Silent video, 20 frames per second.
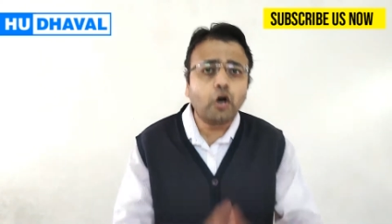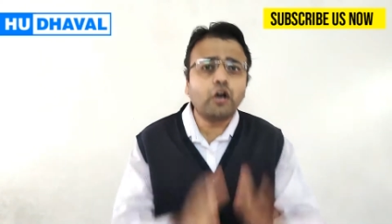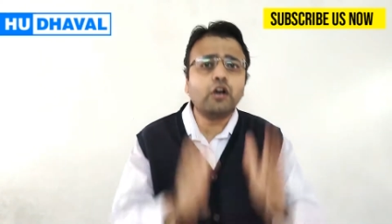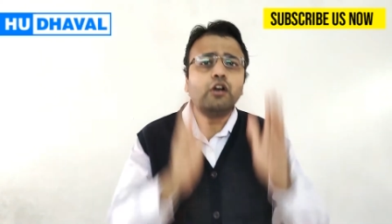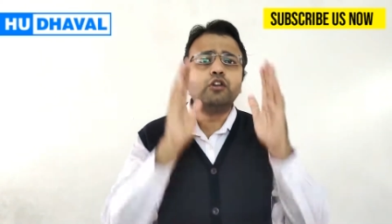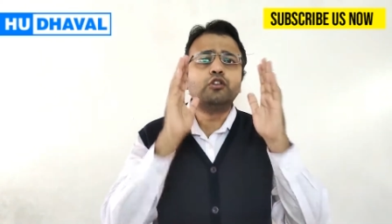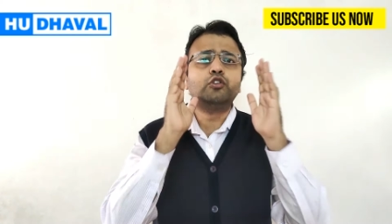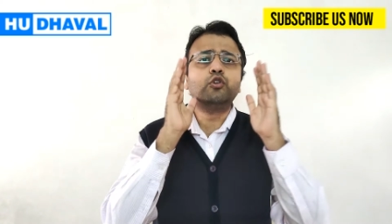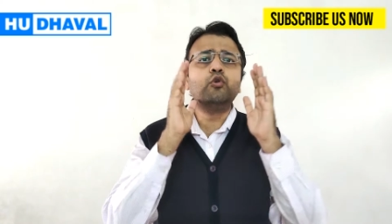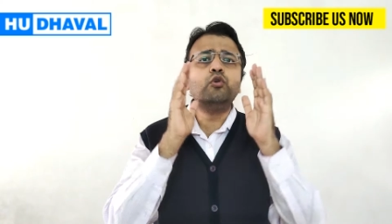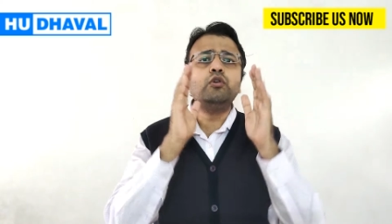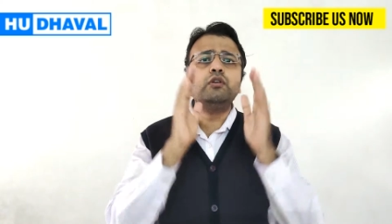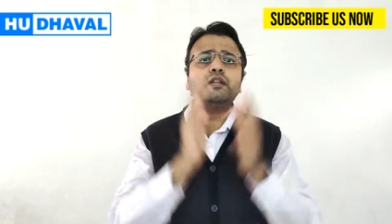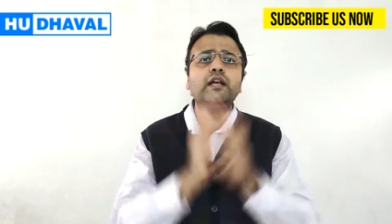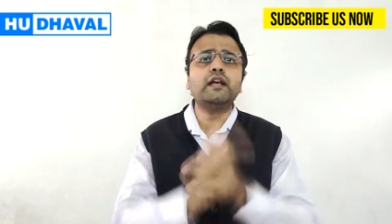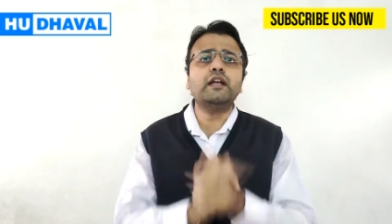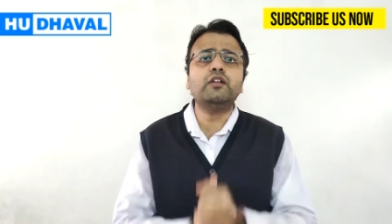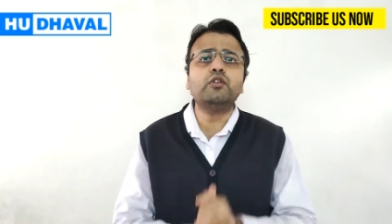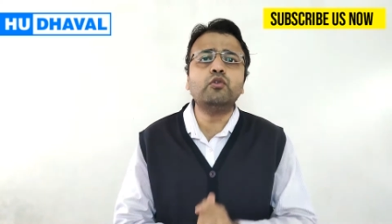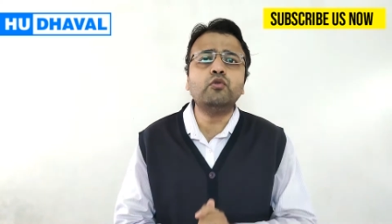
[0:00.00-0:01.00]
और
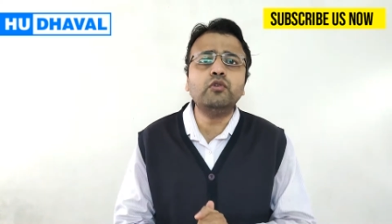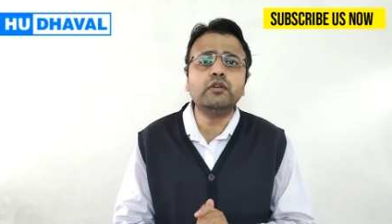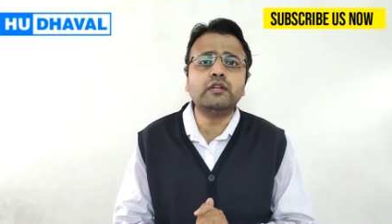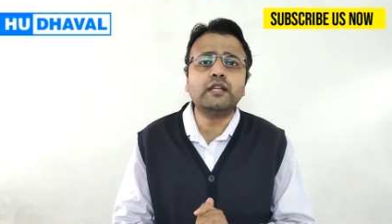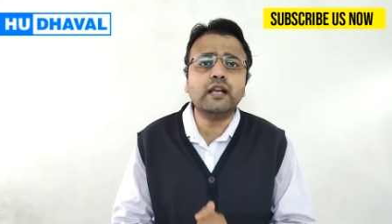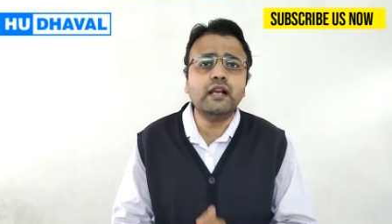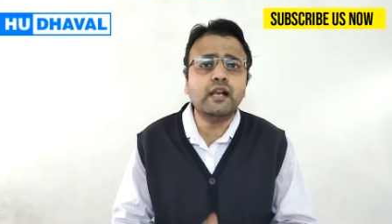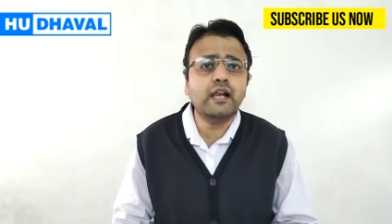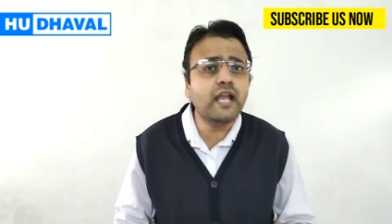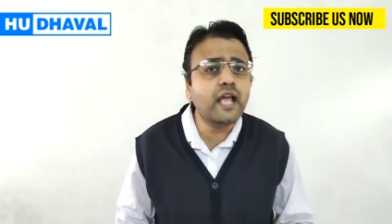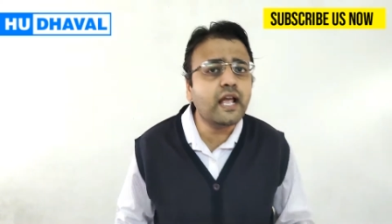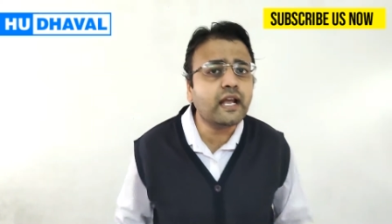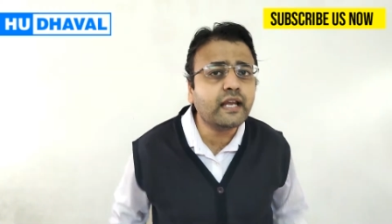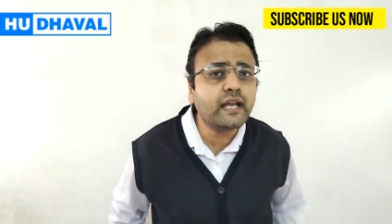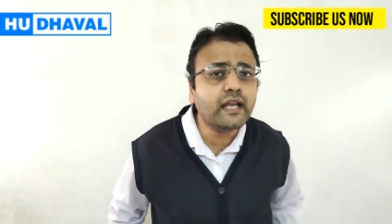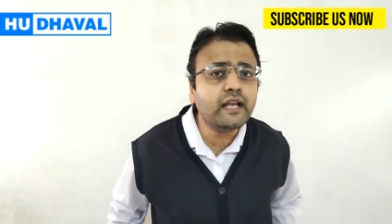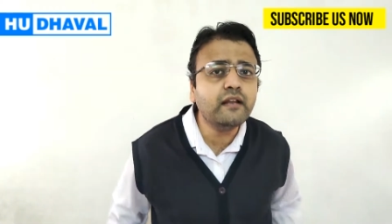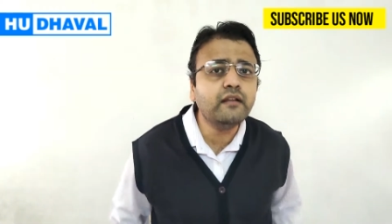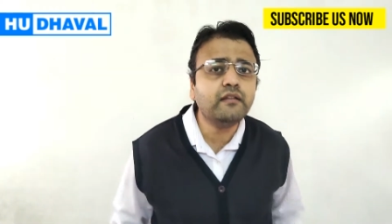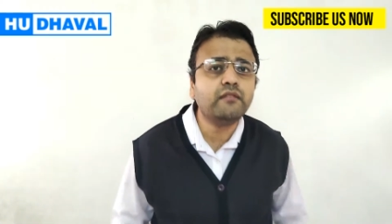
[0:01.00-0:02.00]
ढूंढते ही ढूंढते
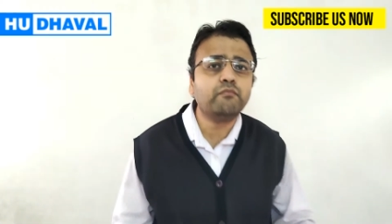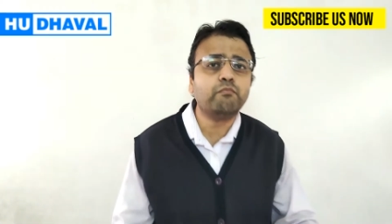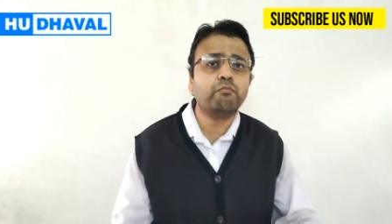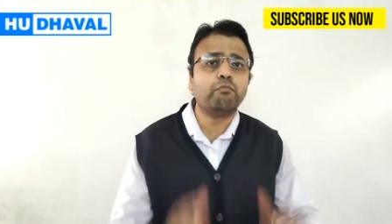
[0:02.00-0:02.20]
लेकिन